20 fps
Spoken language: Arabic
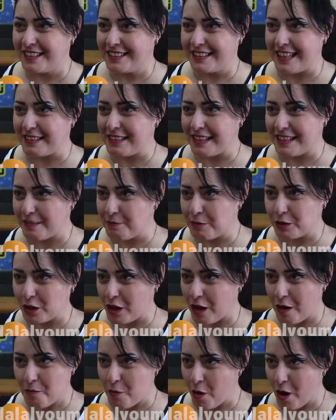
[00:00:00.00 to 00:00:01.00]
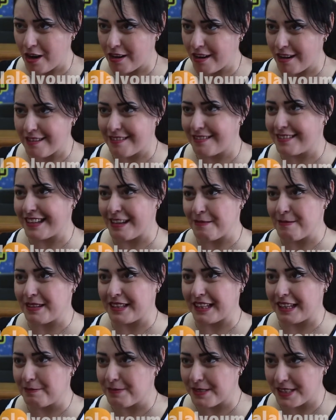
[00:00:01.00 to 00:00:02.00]
ده ده مؤخرا كمان
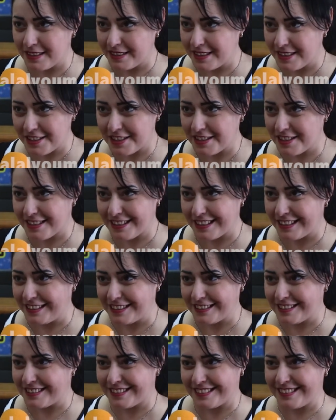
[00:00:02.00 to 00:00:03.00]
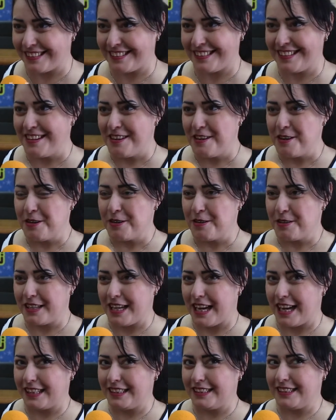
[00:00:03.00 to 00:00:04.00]
50 قرش دي كانت
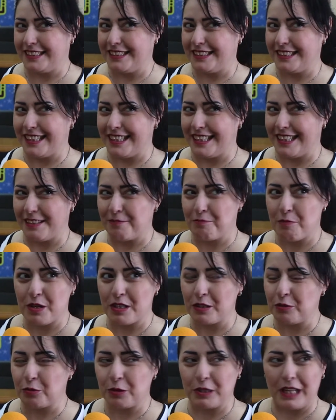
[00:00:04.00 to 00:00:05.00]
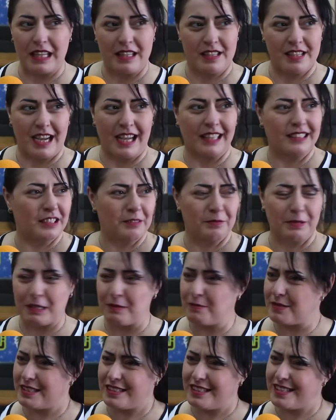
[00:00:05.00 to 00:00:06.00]
يعني ممكن يكون عندي عدد ب
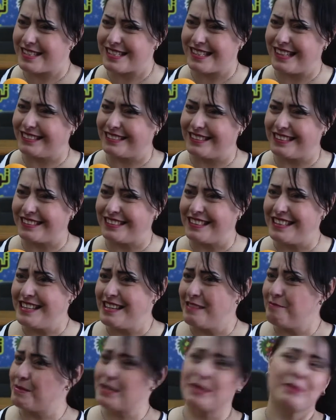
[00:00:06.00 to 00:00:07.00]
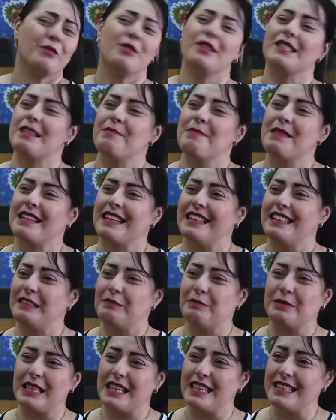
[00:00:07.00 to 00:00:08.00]
50 قرش اعتقد بس بيقولوا زمان
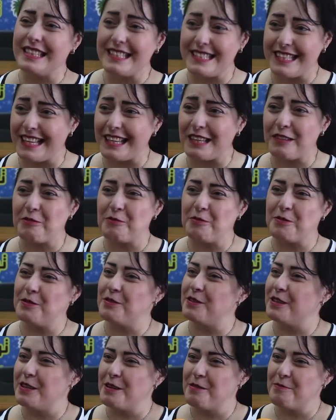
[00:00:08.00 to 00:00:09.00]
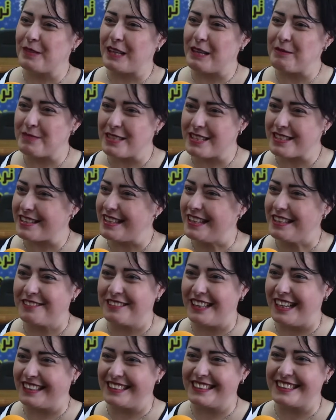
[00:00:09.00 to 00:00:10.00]
كانت بثلاثه صاغ وخمسه صاغ
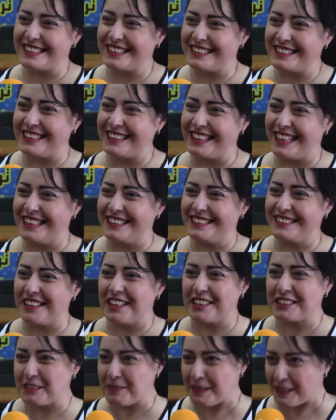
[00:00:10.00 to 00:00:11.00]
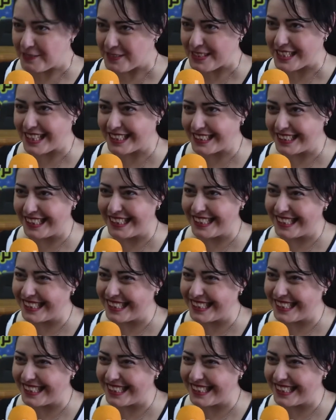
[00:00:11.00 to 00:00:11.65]
وحاجات كده يعني النهارده ب 5 جنيه